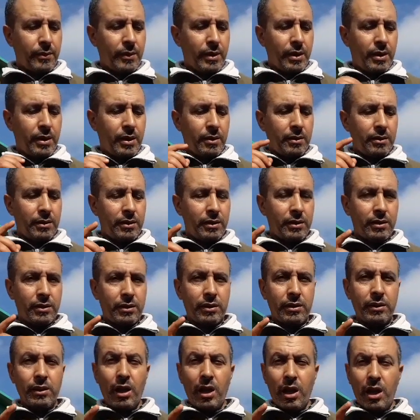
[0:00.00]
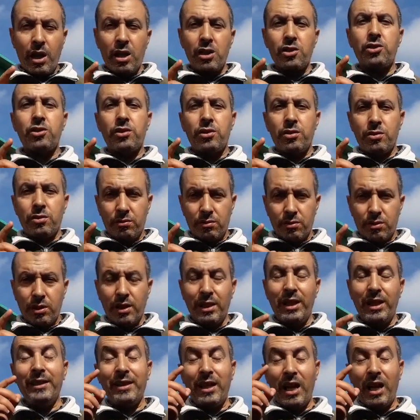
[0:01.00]
12 12 ل
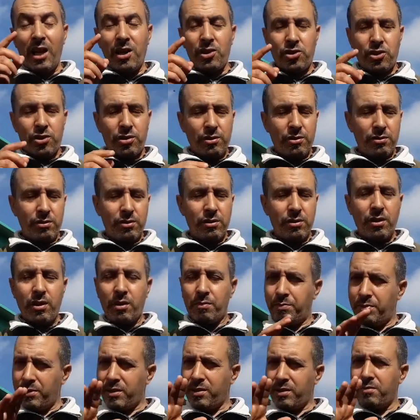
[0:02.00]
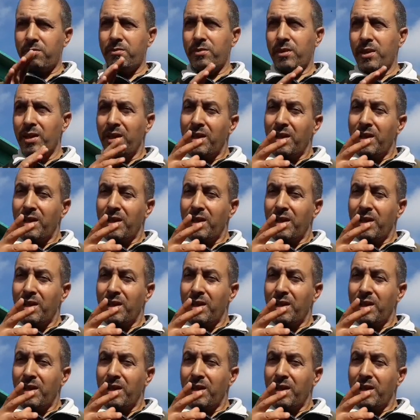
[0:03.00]
11 يا ربي سم...